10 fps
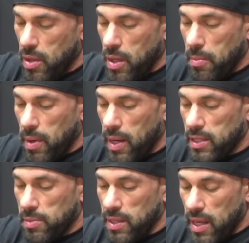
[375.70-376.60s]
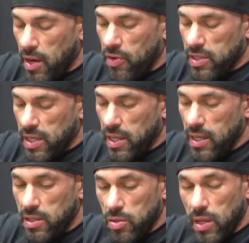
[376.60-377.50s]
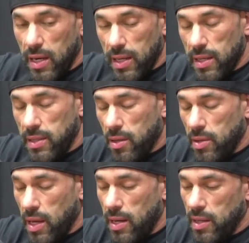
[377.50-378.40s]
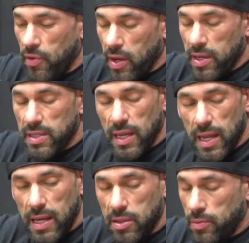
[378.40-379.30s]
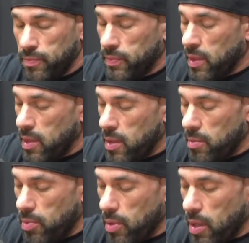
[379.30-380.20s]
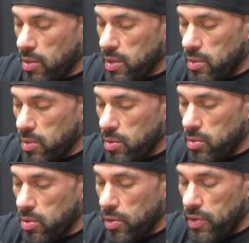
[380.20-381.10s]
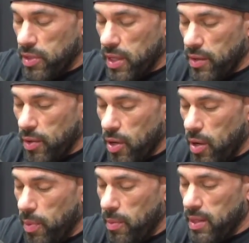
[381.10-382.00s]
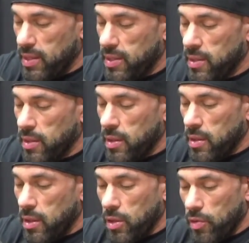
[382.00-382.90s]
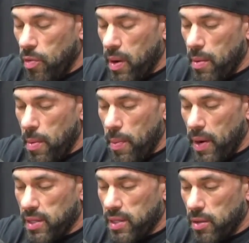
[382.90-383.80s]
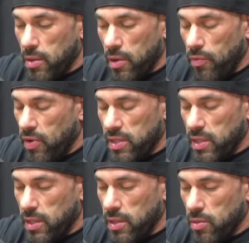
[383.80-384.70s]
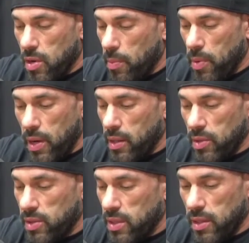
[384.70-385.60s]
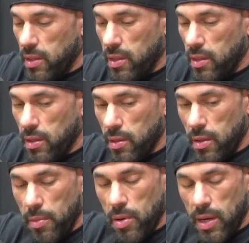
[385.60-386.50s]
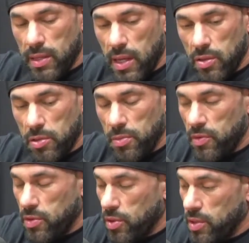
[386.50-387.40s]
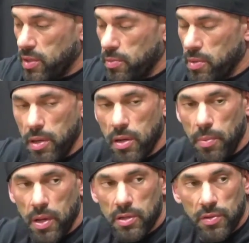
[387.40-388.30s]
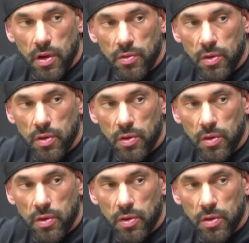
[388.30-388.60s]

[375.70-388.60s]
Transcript: mas minha ideia era fazer esse, o da Irlanda. O da Irlanda foi cancelado por causa do, do Covid lá na Europa, mas eu não vou parar minha preparação e devo fazer algum campeonato assim que, que abrir o calendário 2022. Primeiro campeonato que vier, eu vou.